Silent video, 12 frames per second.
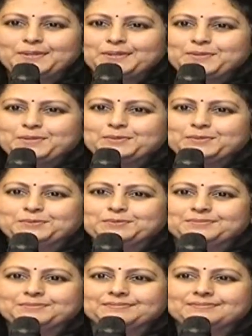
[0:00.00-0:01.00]
తెలుసు
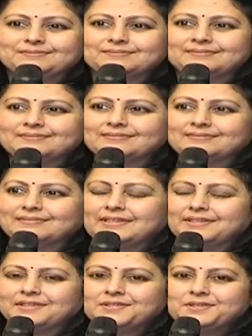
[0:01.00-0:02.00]

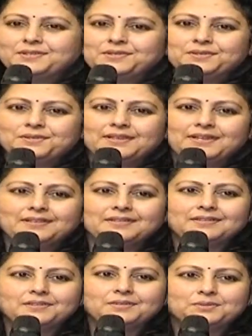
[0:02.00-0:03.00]
ఇండస్ట్రీలో నాకు
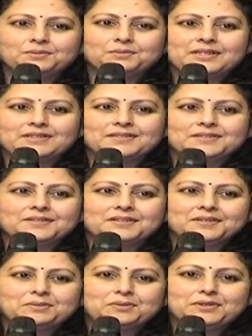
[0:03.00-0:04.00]
ఇద్దరు బ్రదర్స్
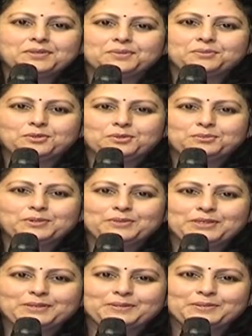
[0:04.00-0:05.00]
అంటే ఒకటి మోహన్ బాబు
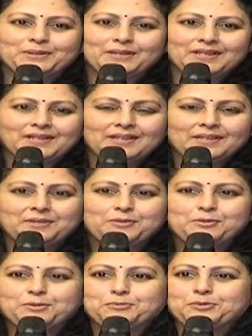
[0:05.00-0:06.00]
గారు
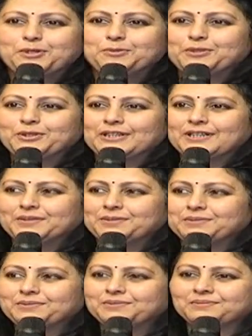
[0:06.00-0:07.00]
ఇంకోటి మురళీమోహన్ గారు
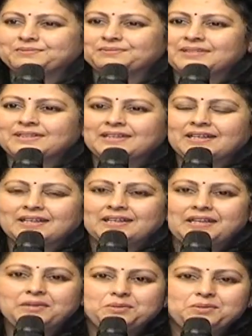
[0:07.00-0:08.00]

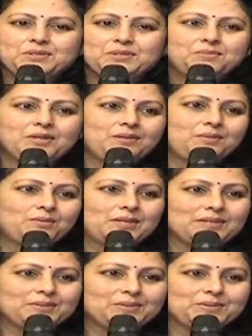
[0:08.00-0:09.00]
ఎక్కువ సినిమాలు
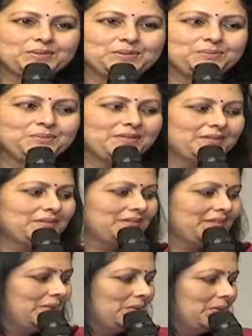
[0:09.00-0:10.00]
వారితో మేమిద్దరు
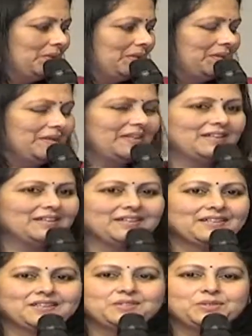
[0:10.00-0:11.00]
హీరో హీరోయిన్లుగా
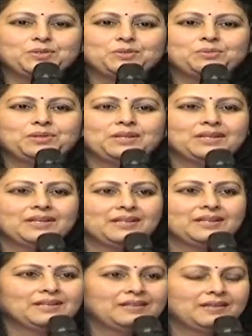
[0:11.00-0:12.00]
నటించడం
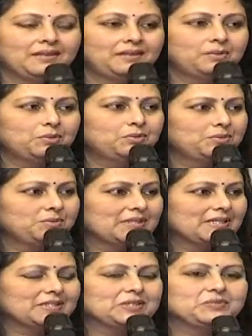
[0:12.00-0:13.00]
ఎన్నో
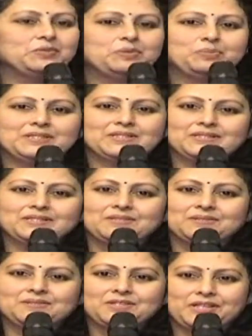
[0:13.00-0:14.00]
సక్సెస్ఫుల్ పిక్చర్స్
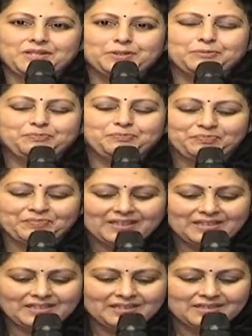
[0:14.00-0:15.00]
చేయడం
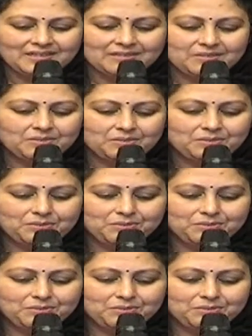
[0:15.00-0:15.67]
సో